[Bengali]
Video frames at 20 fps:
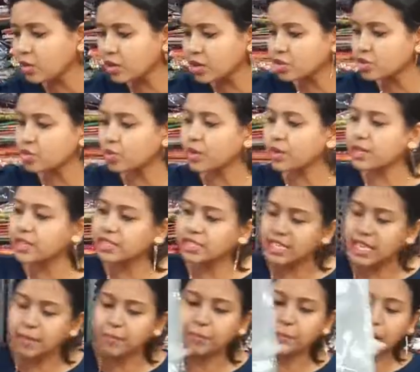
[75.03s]
আরও কিছু
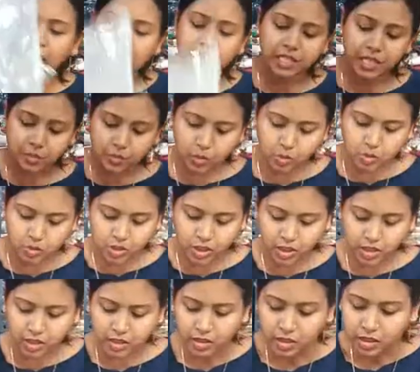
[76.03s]
সেম প্রাইসের মধ্যে
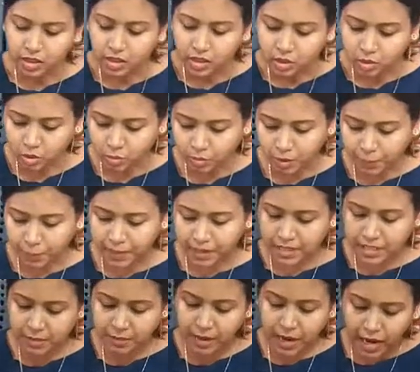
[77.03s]
তোমরা
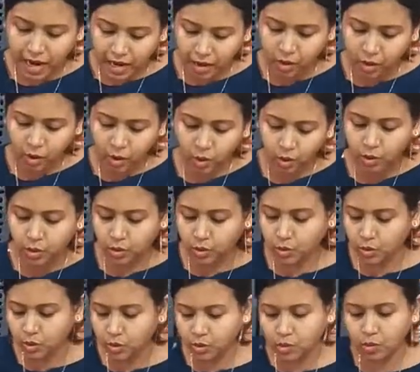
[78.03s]
পেয়ে যাবে আরও
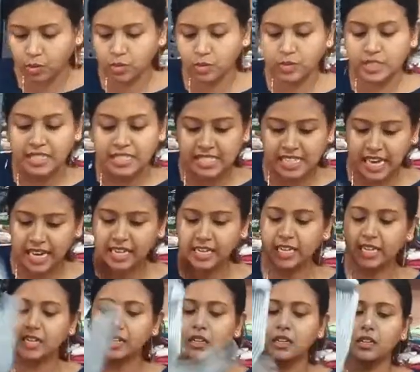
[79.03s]
অন্য
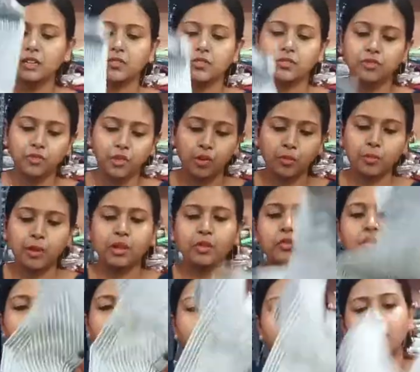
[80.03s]
ডিজাইনের ফর্মাল
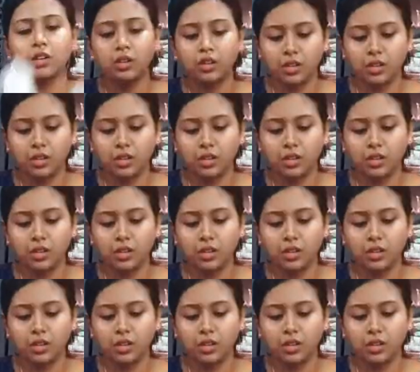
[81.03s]
ওয়ার